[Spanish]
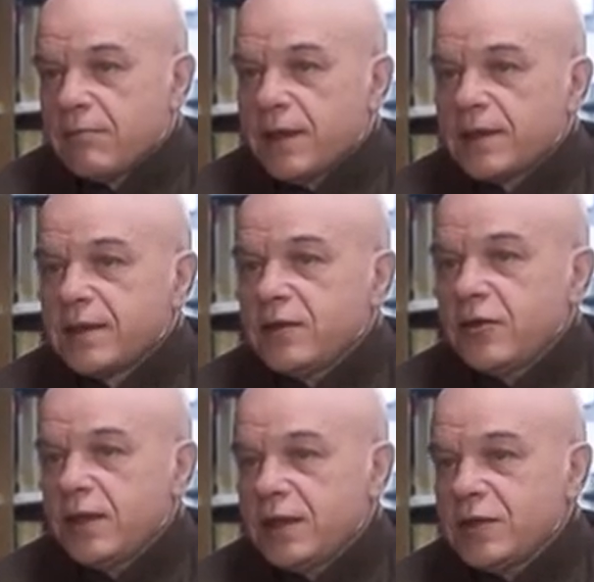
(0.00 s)
partiendo
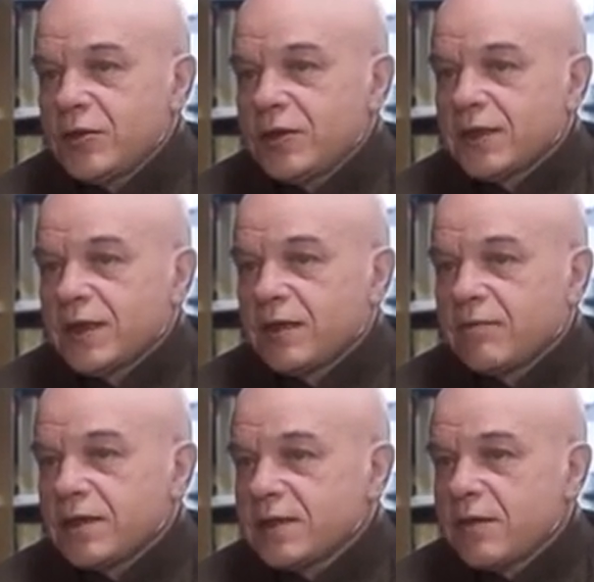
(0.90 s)
del hecho de que el
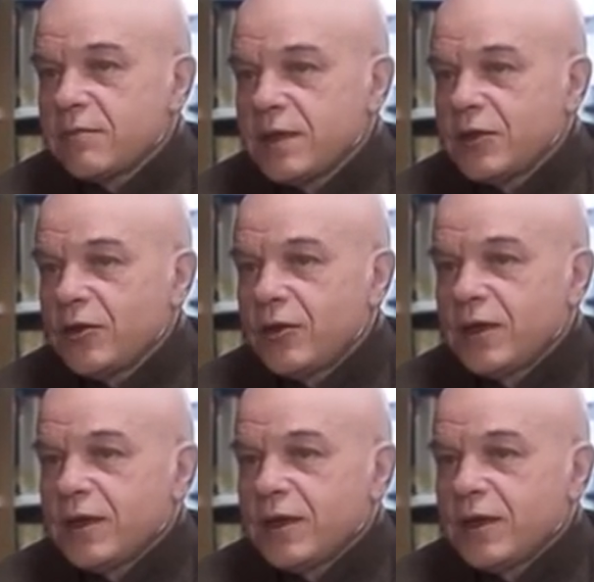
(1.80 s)
pensamiento